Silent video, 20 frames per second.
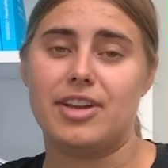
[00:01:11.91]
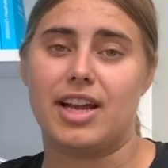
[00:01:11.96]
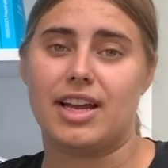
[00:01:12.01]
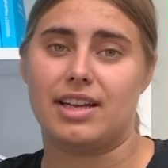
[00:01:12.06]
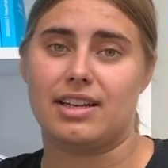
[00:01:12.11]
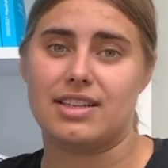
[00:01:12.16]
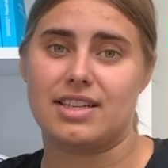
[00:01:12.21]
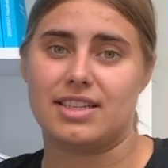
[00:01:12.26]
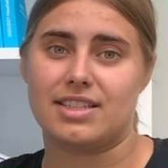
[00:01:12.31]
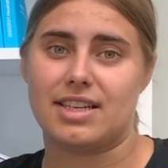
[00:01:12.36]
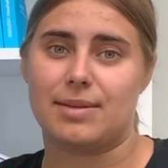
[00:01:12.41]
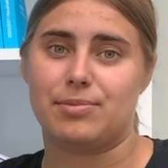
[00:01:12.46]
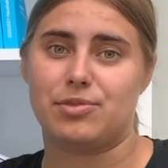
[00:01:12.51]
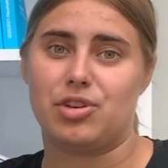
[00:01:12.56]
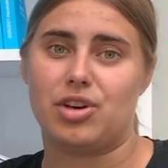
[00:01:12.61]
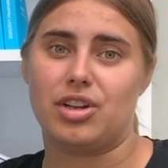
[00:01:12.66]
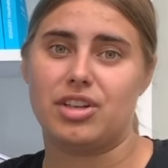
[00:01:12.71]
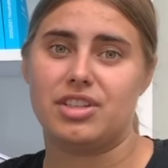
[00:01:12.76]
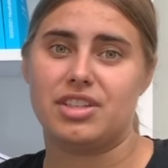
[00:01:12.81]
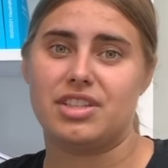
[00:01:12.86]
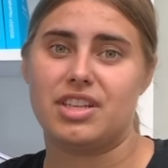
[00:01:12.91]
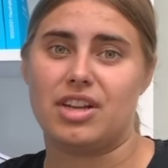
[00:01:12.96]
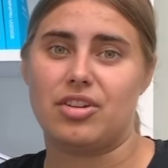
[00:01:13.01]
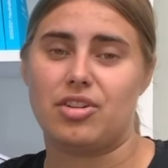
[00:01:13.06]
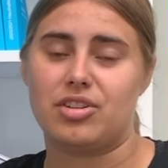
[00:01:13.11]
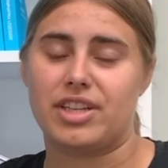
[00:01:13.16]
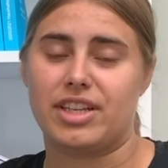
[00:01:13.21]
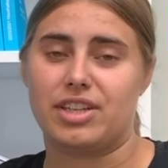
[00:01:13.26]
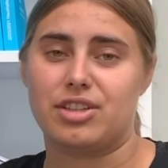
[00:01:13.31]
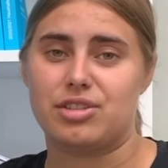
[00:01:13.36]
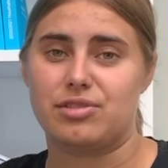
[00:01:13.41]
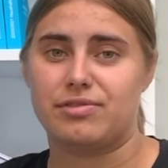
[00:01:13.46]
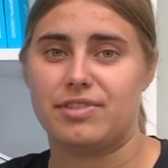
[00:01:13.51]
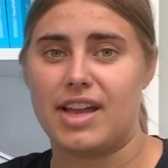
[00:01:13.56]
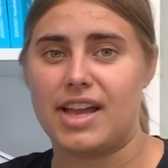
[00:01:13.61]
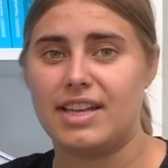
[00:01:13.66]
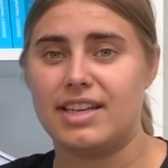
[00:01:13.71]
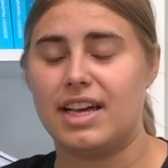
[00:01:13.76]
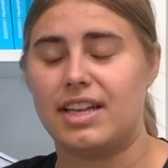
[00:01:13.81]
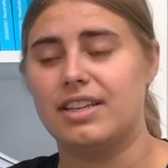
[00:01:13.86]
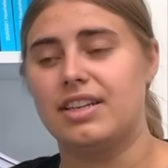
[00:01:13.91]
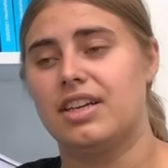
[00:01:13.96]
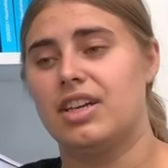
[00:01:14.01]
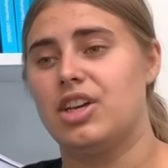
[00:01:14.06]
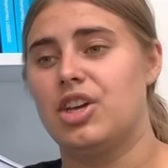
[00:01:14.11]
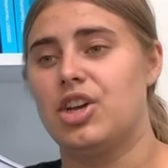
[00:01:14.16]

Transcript: eigentlich als Abgeordnete, da noch Dinge zu verändern